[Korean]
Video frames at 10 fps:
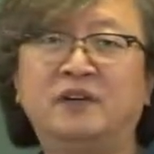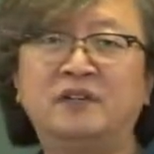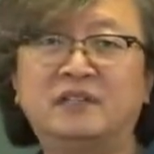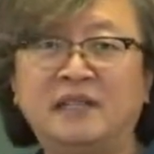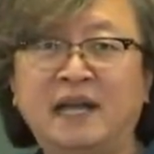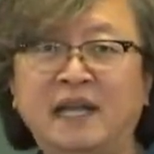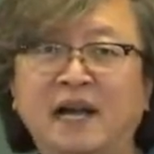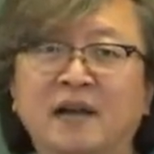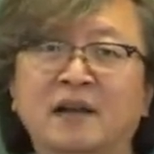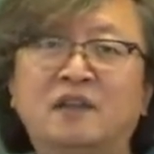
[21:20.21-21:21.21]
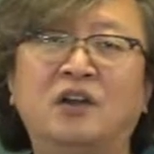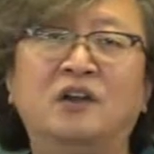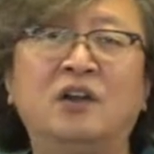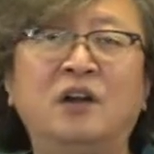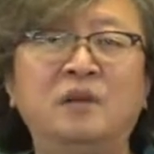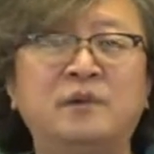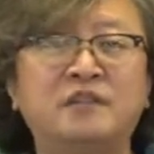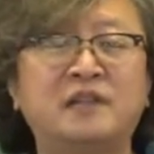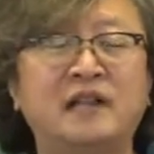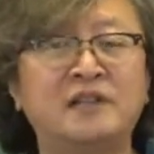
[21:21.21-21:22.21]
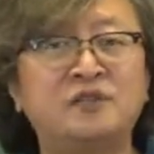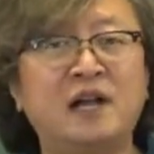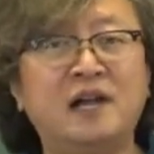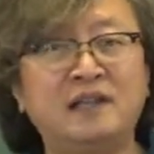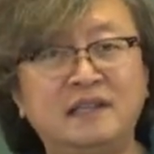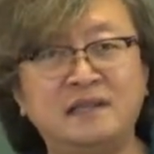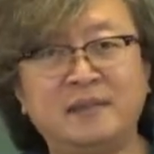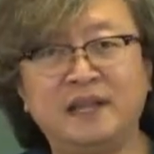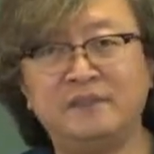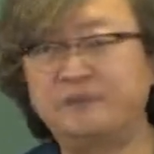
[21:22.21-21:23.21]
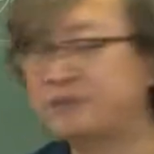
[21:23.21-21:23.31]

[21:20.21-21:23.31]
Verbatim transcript: 더 지나야 결격을 벗어날 수가 있지만